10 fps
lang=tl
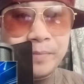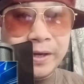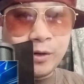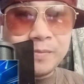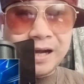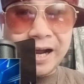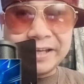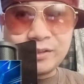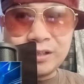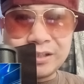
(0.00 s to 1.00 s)
Pero mga
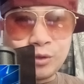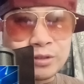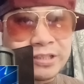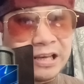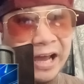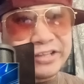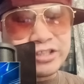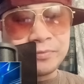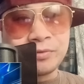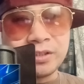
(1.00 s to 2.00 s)
idol itong si
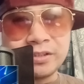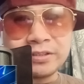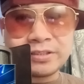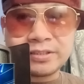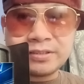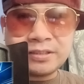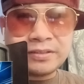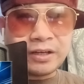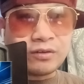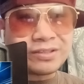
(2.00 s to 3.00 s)
Elijah first
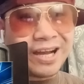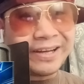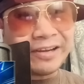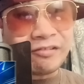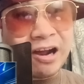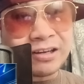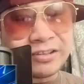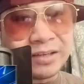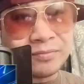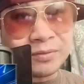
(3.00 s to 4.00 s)
na kung saan ay rank
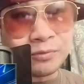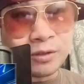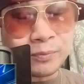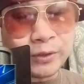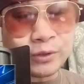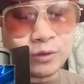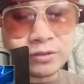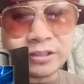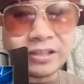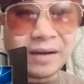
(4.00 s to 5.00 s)
number 4 po ito
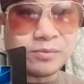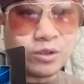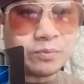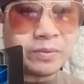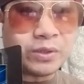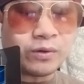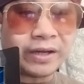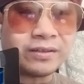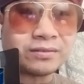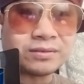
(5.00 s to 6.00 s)
sa WBO
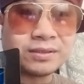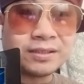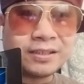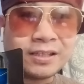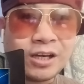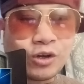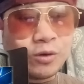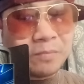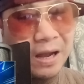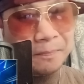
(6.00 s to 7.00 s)
ngayon.
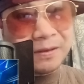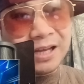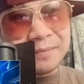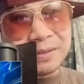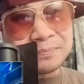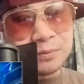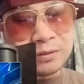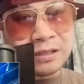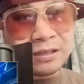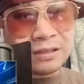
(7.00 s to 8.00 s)
Kung mapalaban po
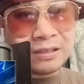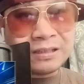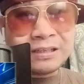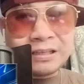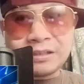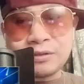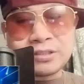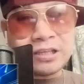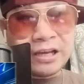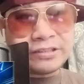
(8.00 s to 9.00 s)
na
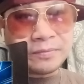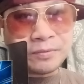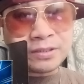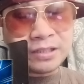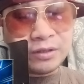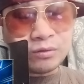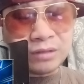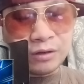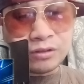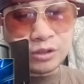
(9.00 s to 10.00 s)
itong si Elijah first ngayong
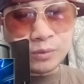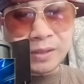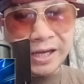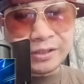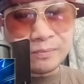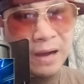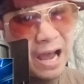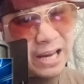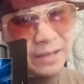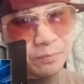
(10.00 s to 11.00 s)
taon na to mga idol,
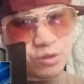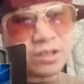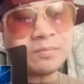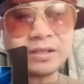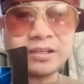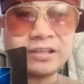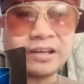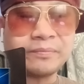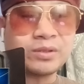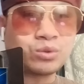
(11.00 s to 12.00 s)
maaari po siyang magiging
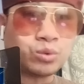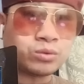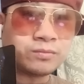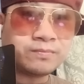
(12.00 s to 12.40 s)
number 2.